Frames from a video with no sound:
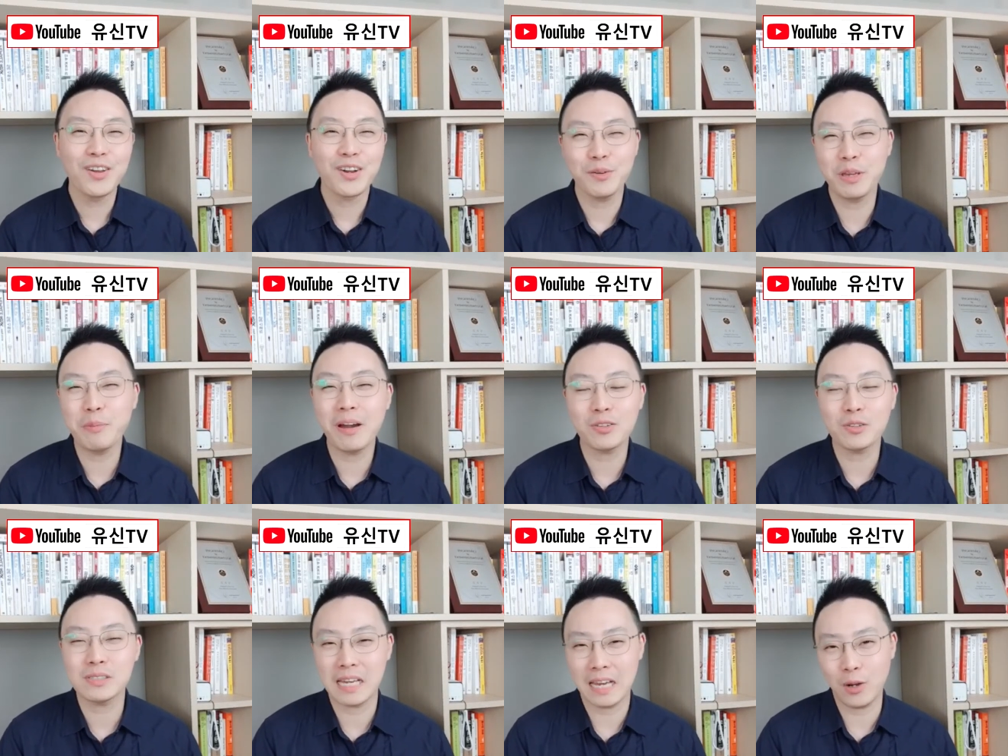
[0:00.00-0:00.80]
그럼 이
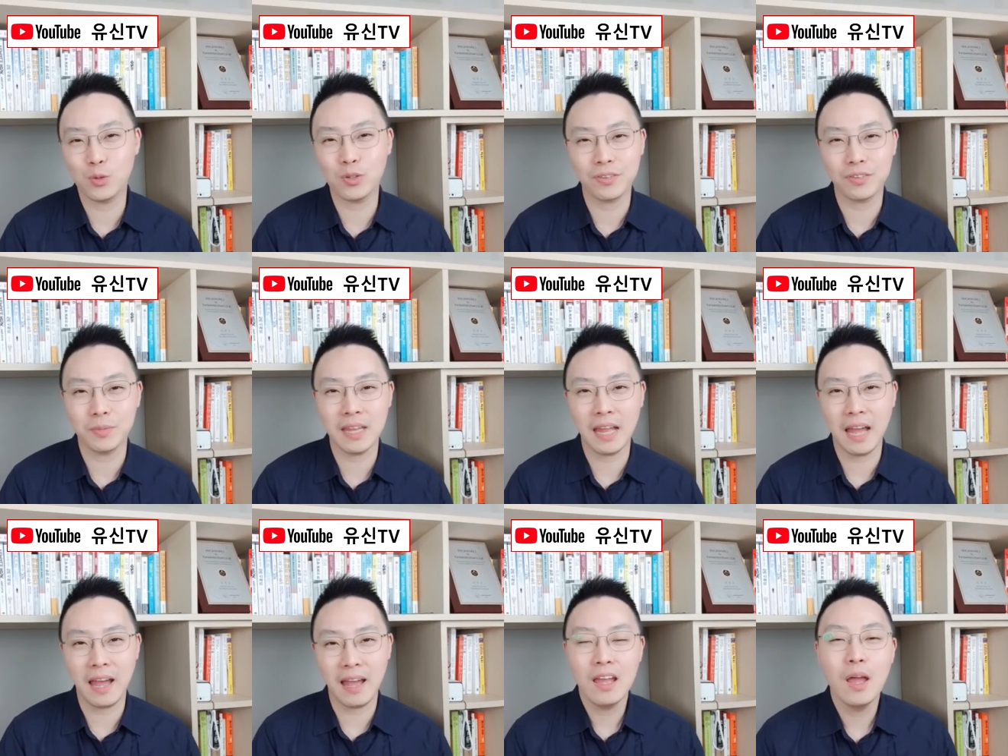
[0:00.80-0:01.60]
방송 잘
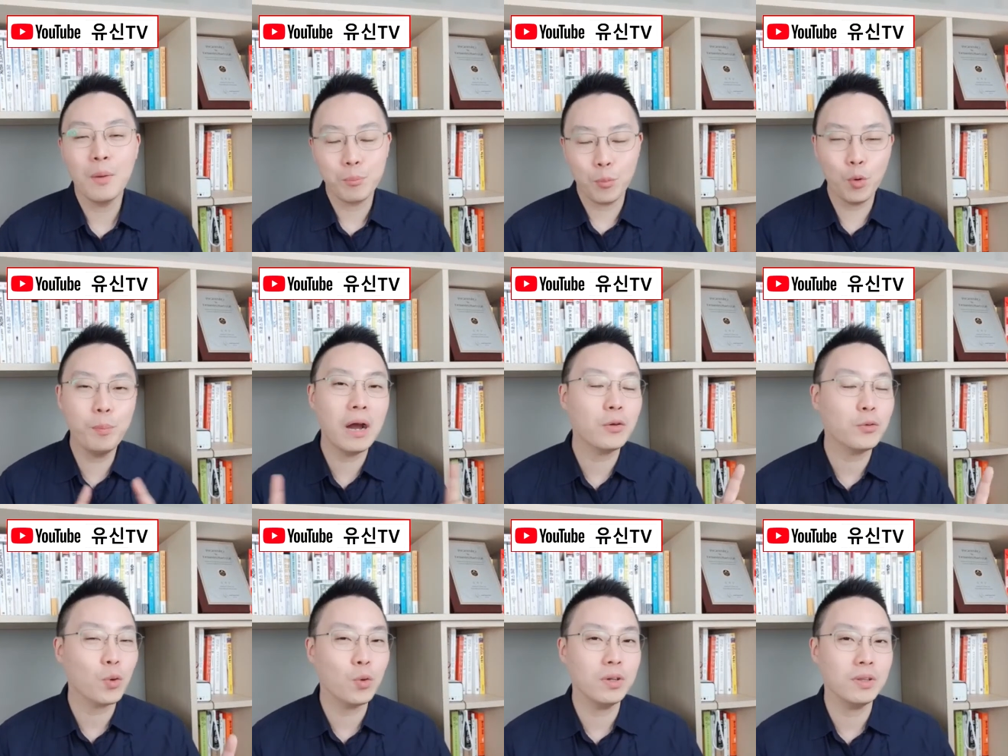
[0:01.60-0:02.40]
오셨습니다. 본
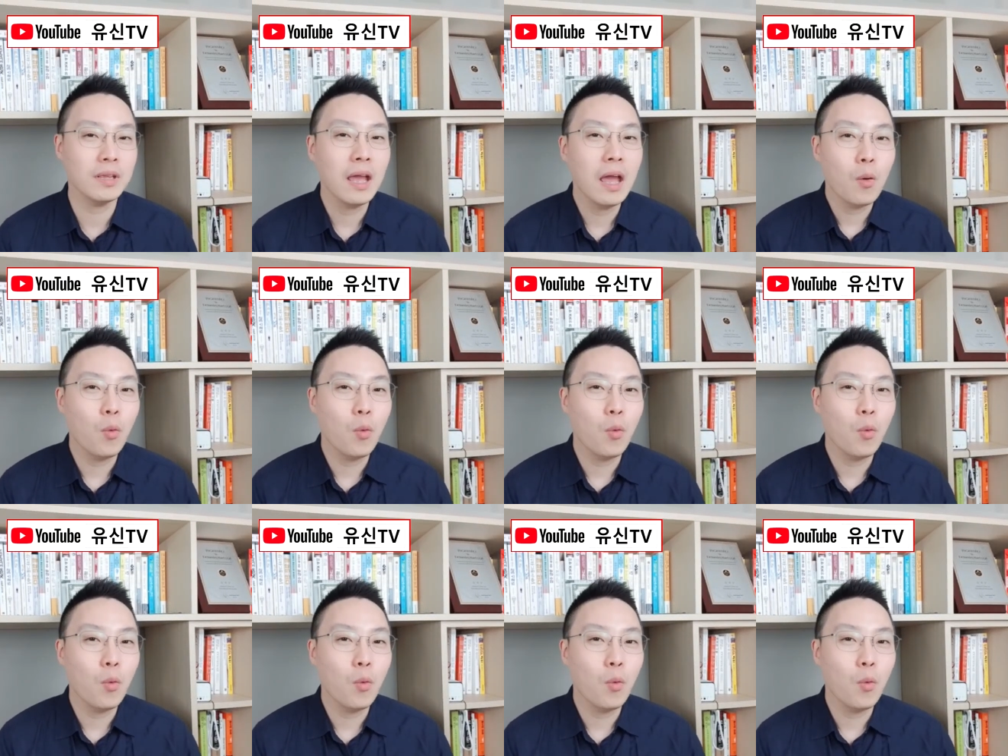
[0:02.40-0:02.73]
방송은